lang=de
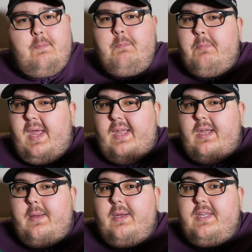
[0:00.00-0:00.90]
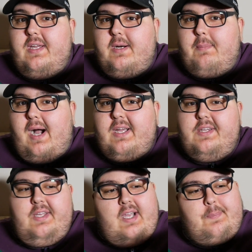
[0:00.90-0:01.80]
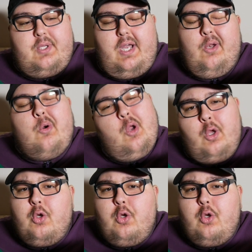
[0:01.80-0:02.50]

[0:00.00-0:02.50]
äh, hier, Marketingabteilung,